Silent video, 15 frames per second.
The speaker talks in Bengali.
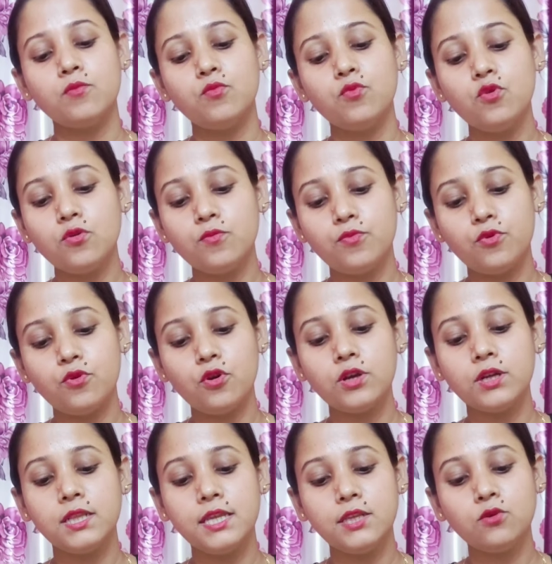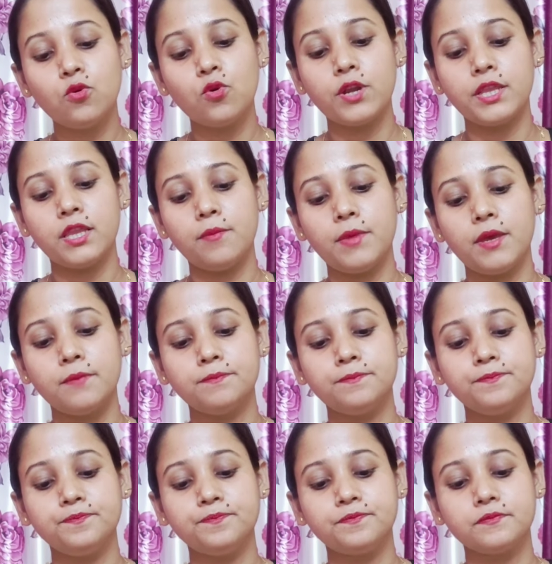তোমার মুখ পুরো ক্লিন করে
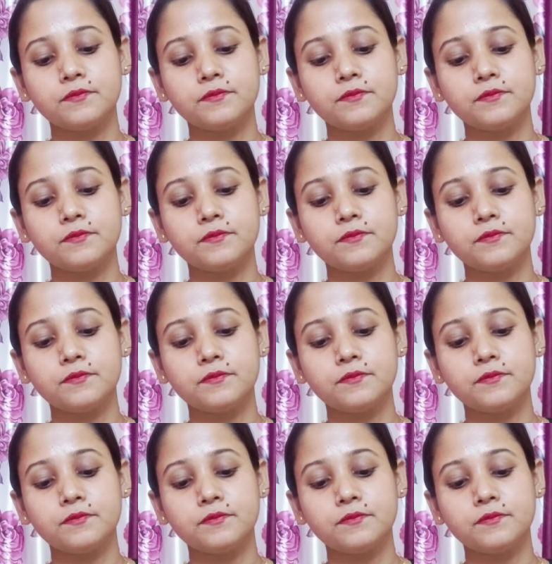নেবে